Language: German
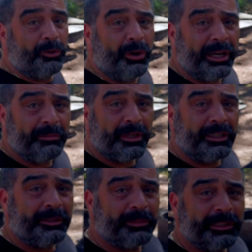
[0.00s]
noch einmal
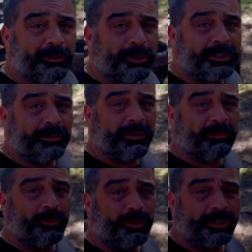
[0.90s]
lieb gewonnen in
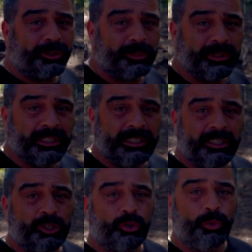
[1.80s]
meinem Urlaub.
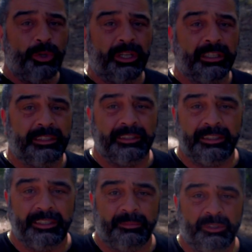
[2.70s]
Schön
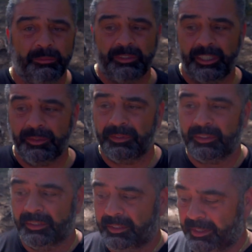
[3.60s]
leicht mit dem
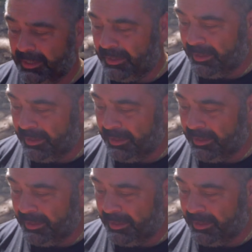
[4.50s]
Selfie-Stick.